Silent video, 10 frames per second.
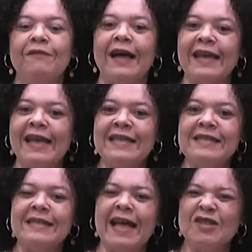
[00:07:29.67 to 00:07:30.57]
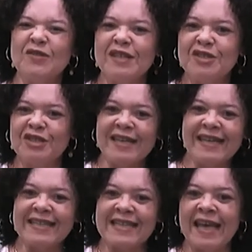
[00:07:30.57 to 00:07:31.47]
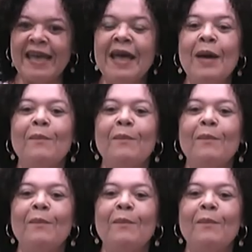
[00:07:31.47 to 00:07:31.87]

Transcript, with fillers: Fala, Rice, dá suas dicas aí